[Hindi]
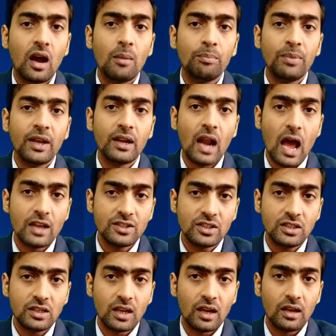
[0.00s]
हम पे
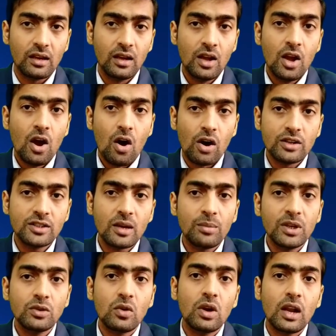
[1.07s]
राज किया और
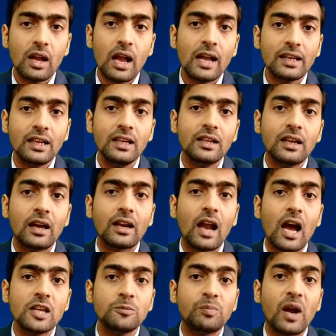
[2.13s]
जब इनको लगा कि इनका
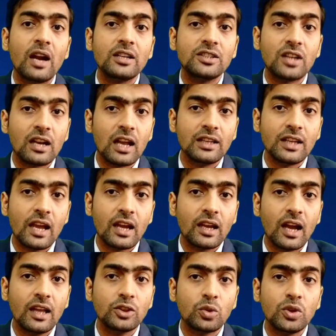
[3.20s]
राजपाट चला
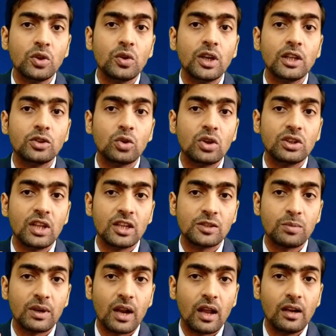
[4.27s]
जाएगा तो इन्होंने दो
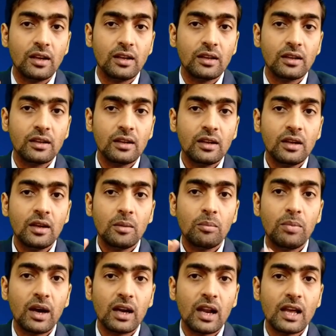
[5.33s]
देश बना लिए
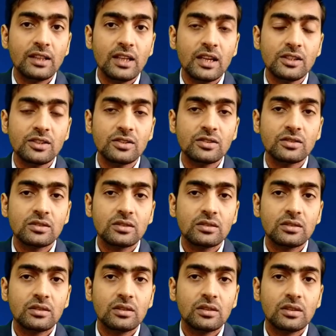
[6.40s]
बांग्लादेश
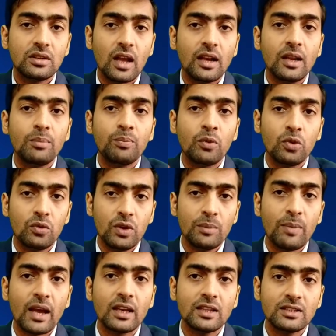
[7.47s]
यानी
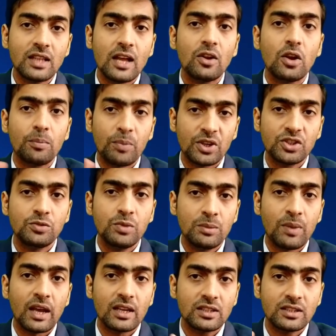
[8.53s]
पूर्वी पाकिस्तान और
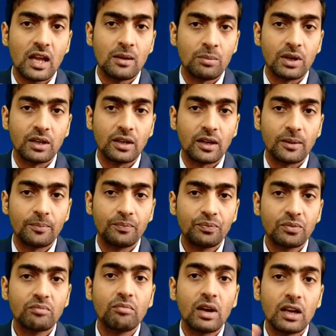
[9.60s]
पश्चिमी पाकिस्तान बन गया
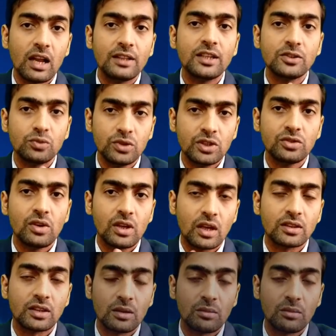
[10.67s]
बांग्लादेश उन्नीस में